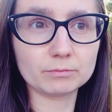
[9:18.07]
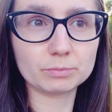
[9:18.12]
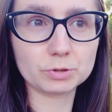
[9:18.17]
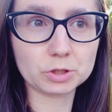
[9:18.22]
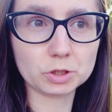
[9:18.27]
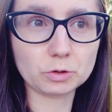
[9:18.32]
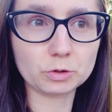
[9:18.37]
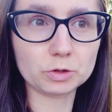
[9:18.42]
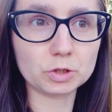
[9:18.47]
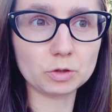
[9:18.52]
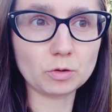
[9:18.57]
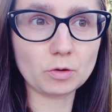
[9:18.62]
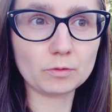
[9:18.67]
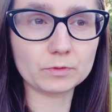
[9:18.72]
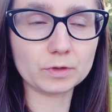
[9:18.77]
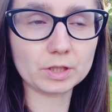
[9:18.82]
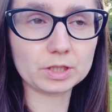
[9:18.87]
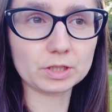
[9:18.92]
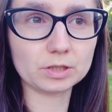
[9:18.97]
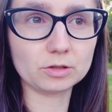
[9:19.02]

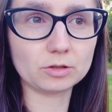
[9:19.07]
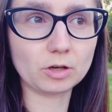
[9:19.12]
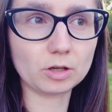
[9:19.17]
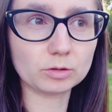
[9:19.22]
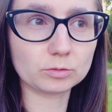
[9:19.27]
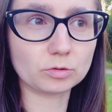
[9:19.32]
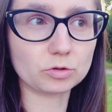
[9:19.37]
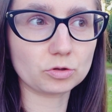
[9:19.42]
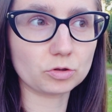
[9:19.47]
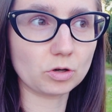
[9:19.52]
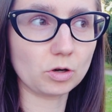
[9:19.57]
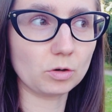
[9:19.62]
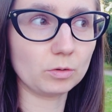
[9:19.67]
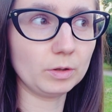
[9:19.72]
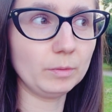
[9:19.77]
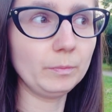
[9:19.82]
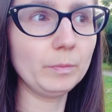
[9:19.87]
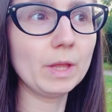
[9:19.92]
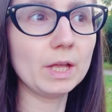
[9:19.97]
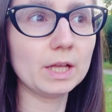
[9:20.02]
przychodziłam właśnie do
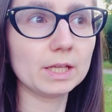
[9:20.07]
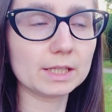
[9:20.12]
autoszkoły.